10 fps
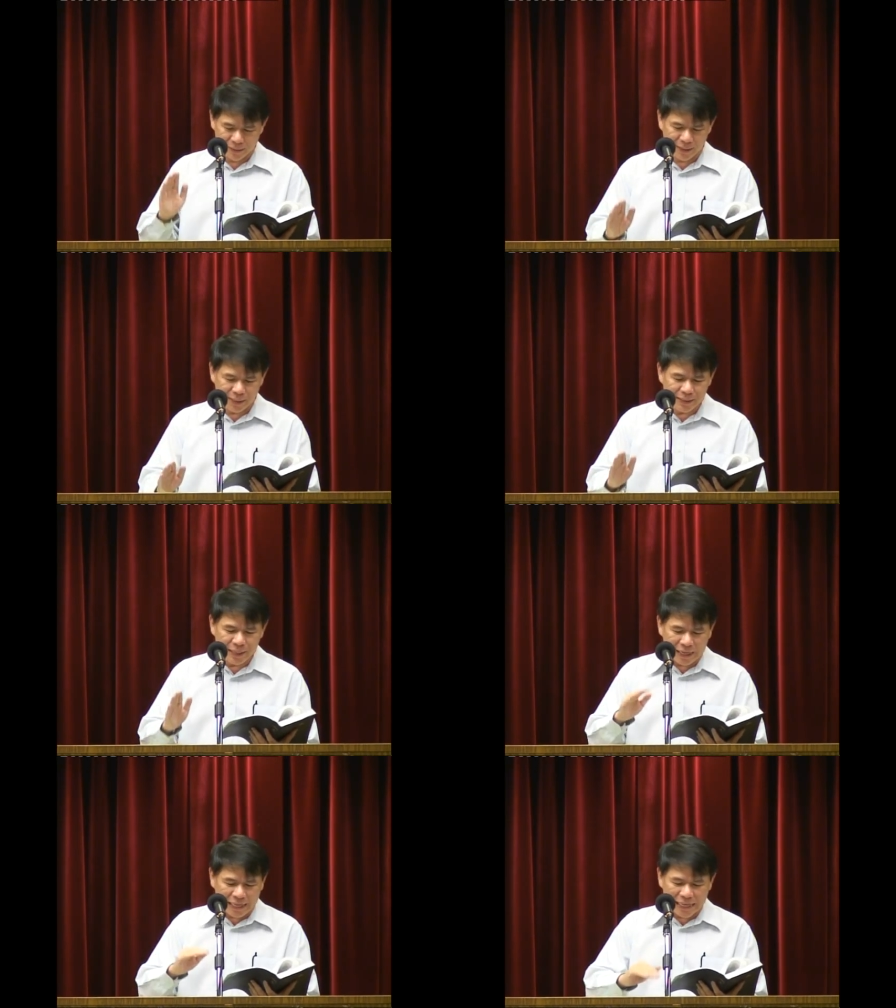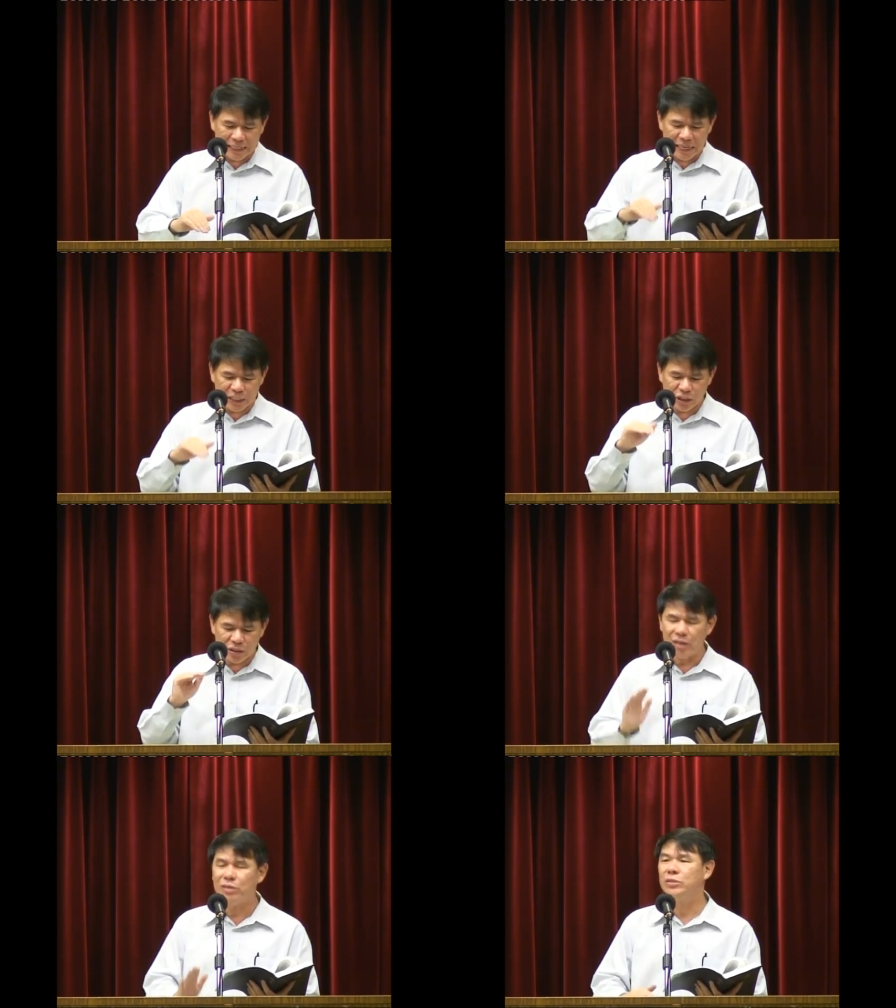这是要应验
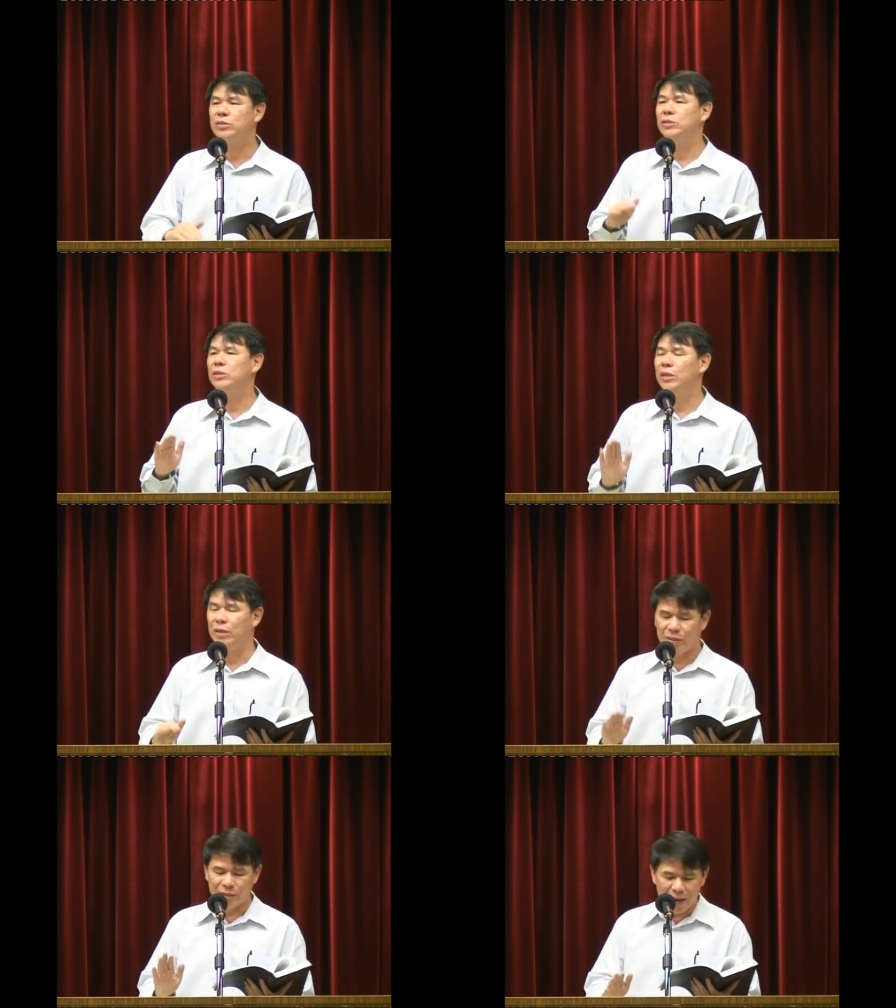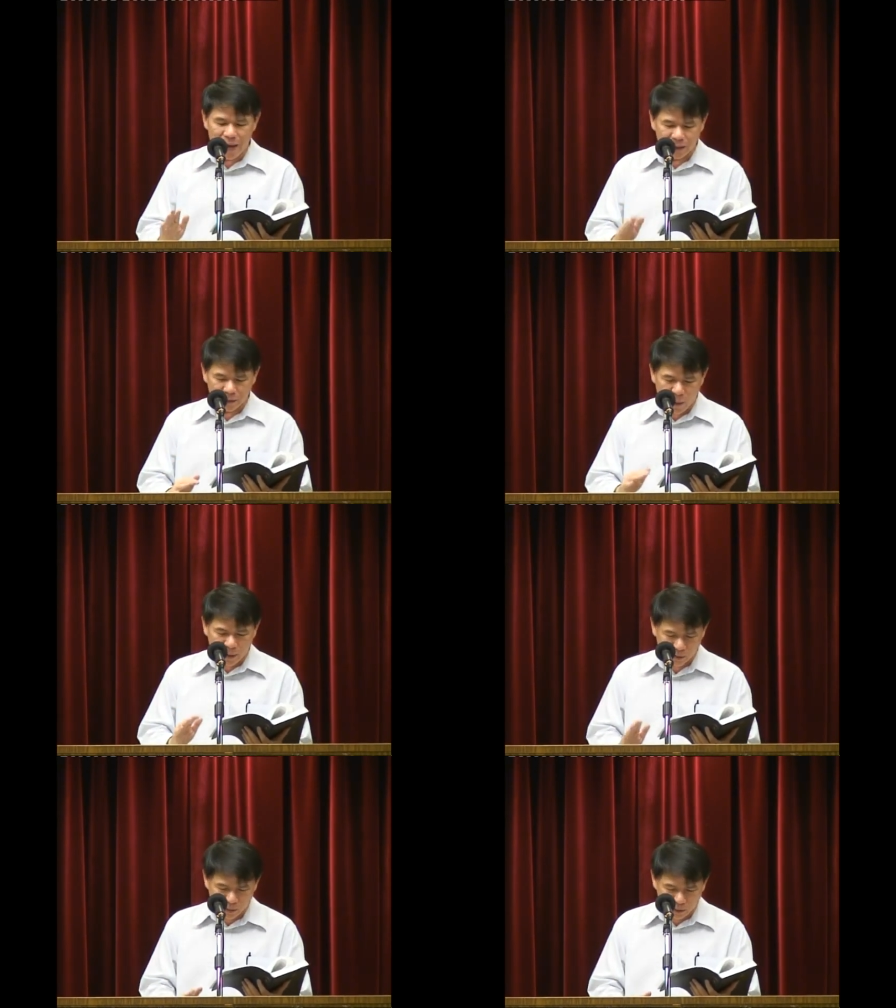先知以赛亚的
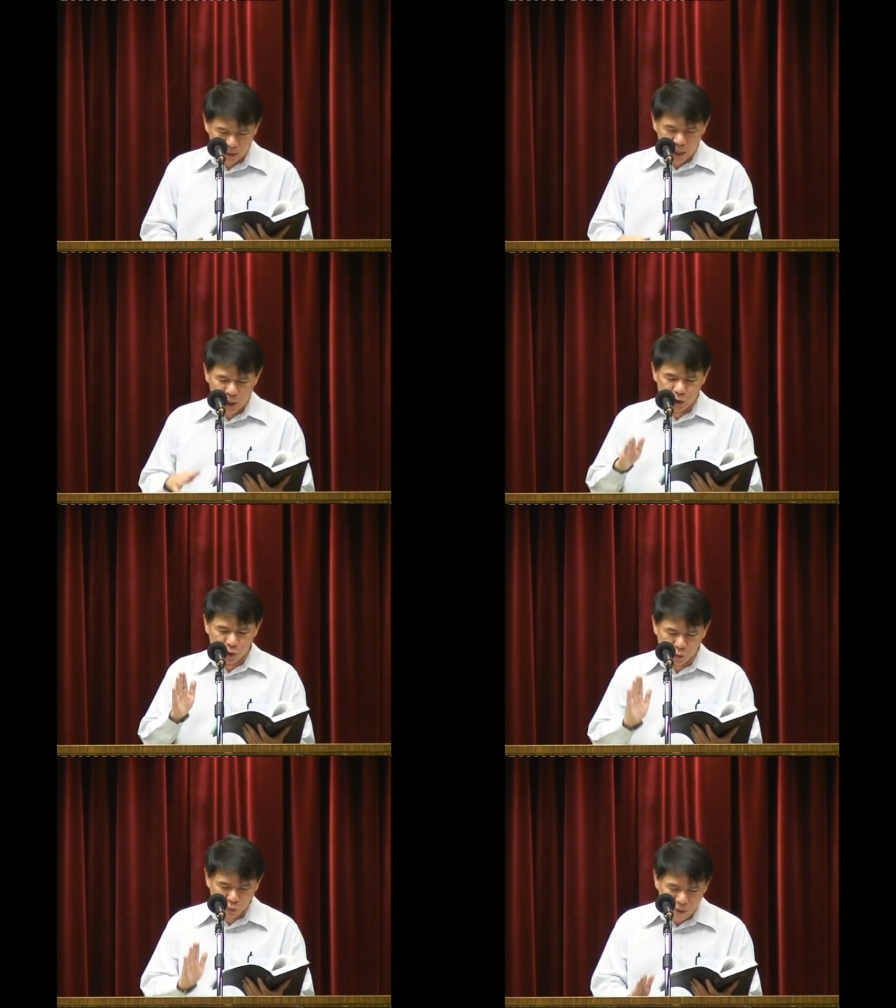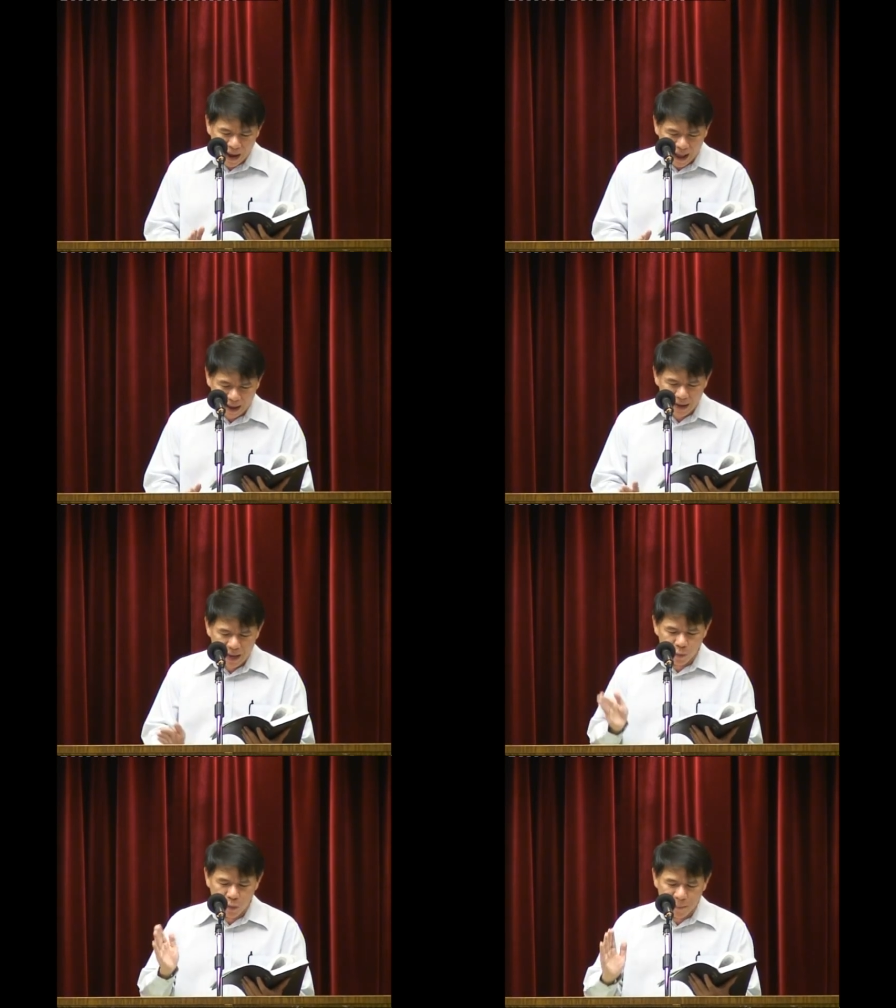话说：“主啊，
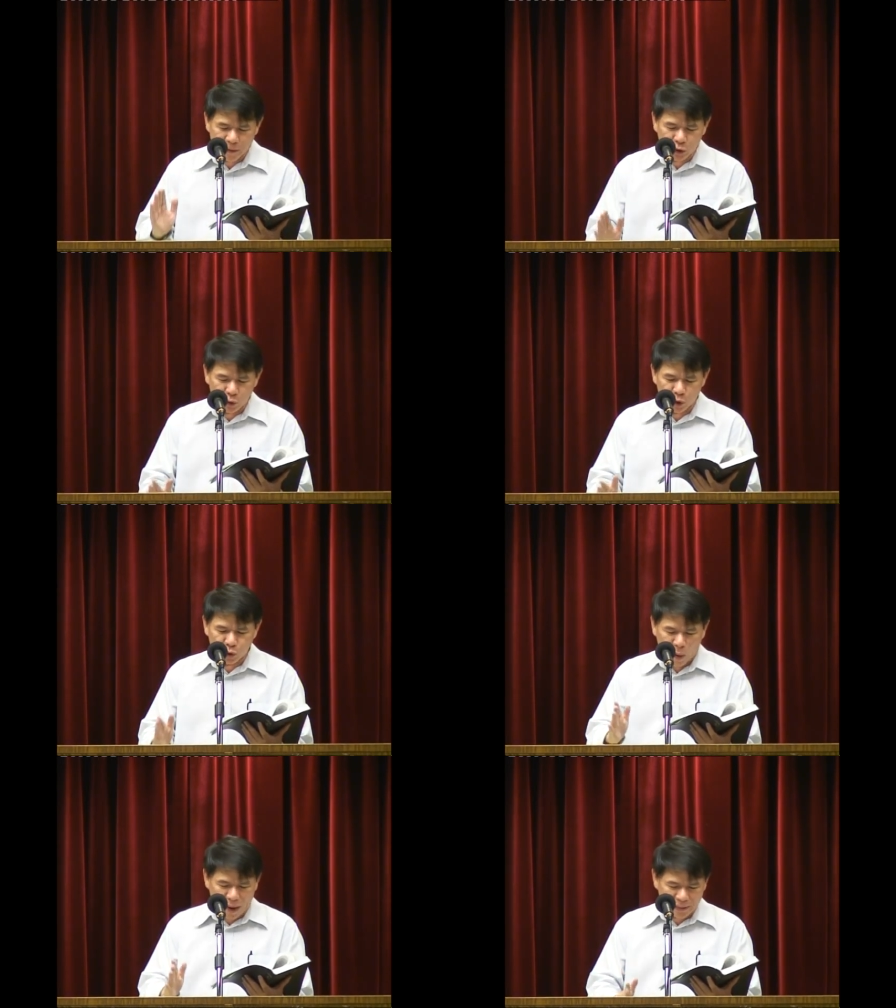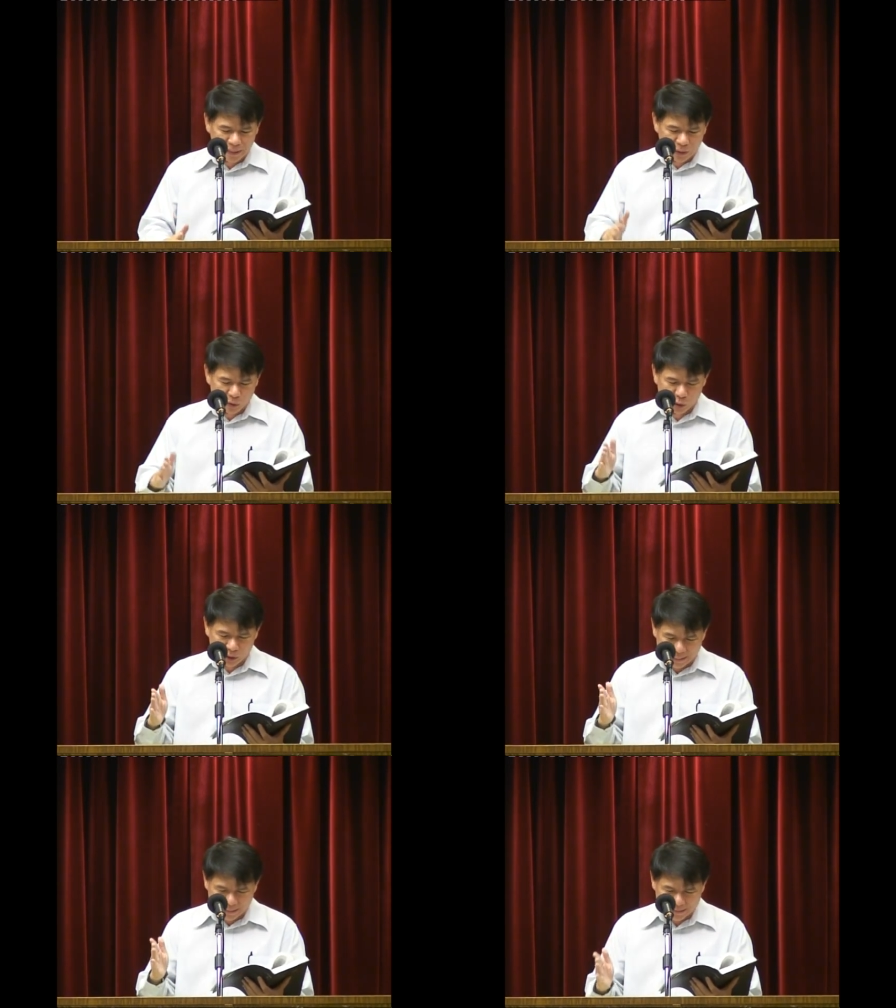我们所传的有
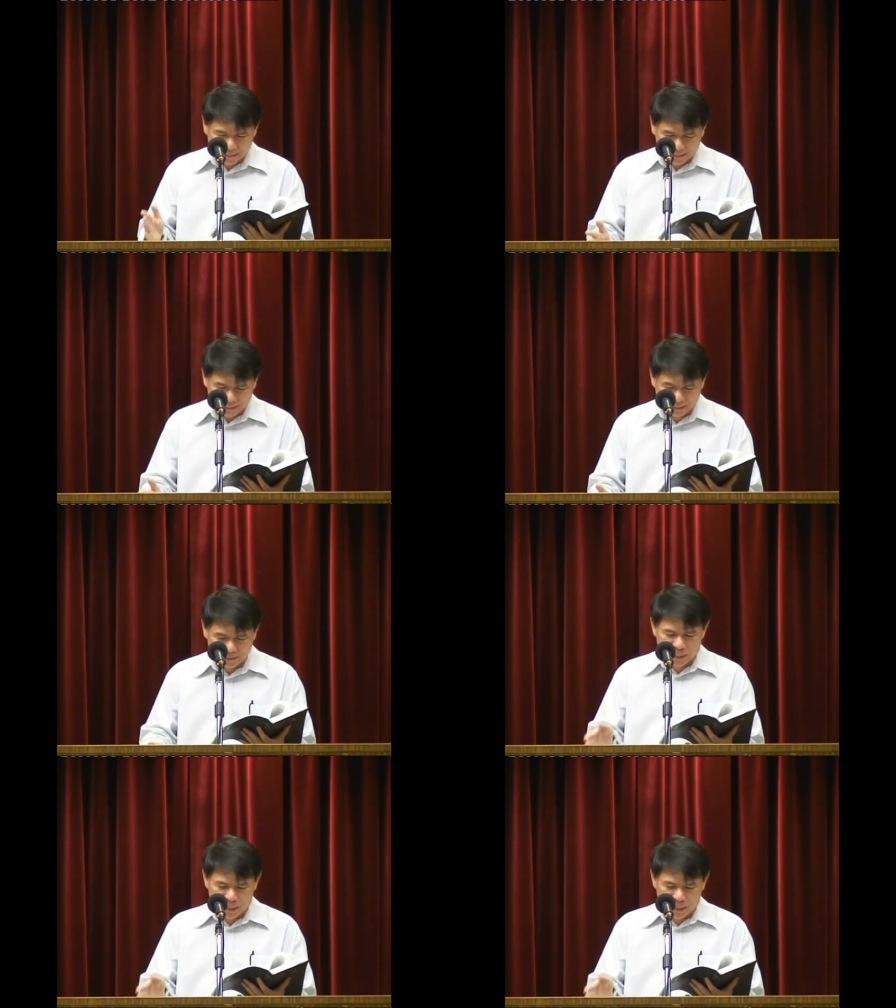谁信呢？